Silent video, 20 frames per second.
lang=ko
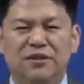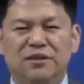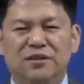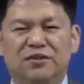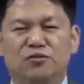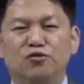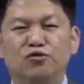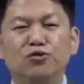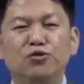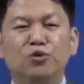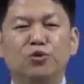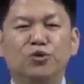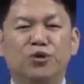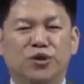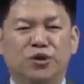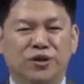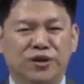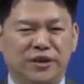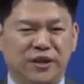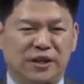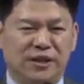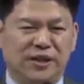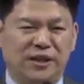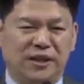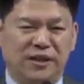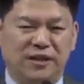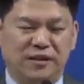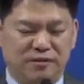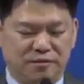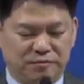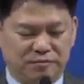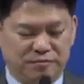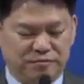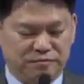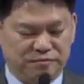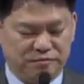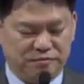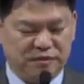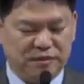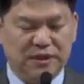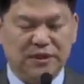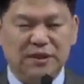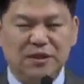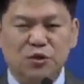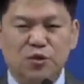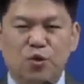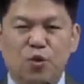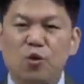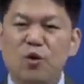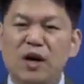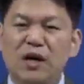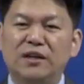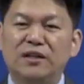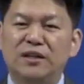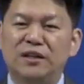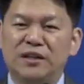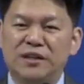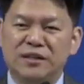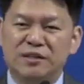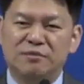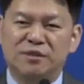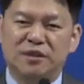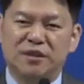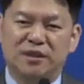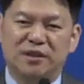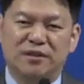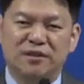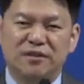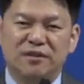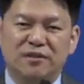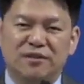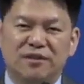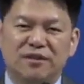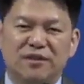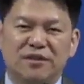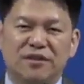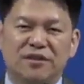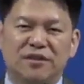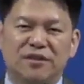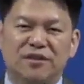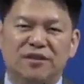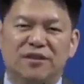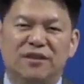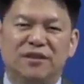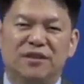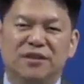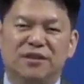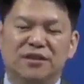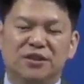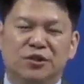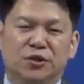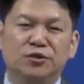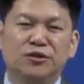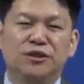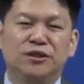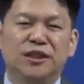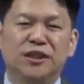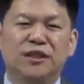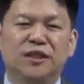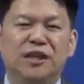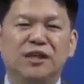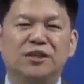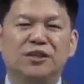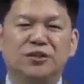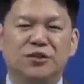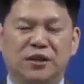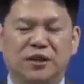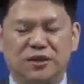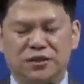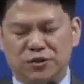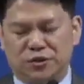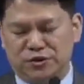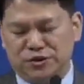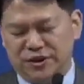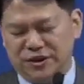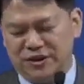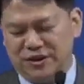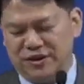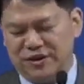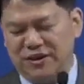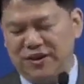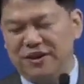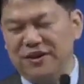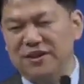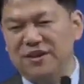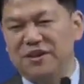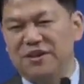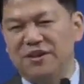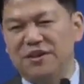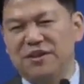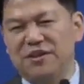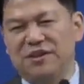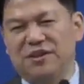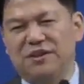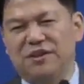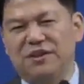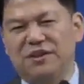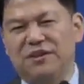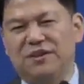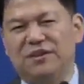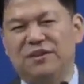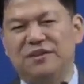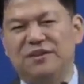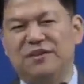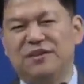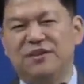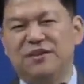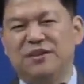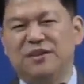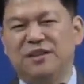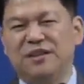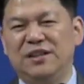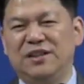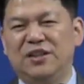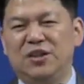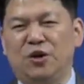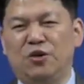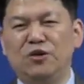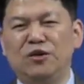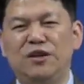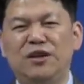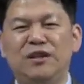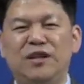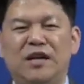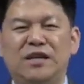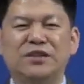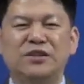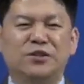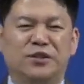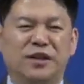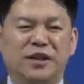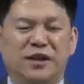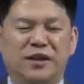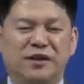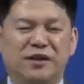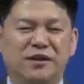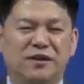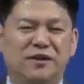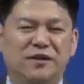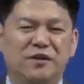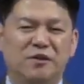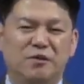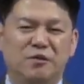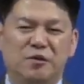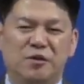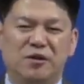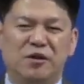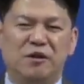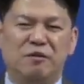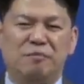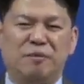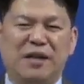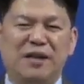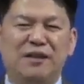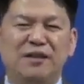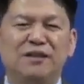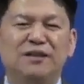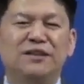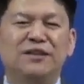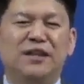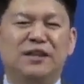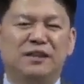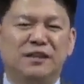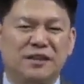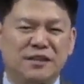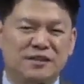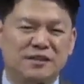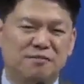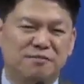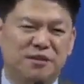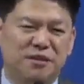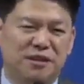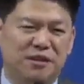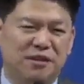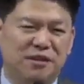운동 경기를 할 때 꼭 하는 일이 있습니다. 아, 전쟁을 하기 전 아, 전쟁이라네. 이 경기를 하기 전에 반드시 하는 게 있습니다.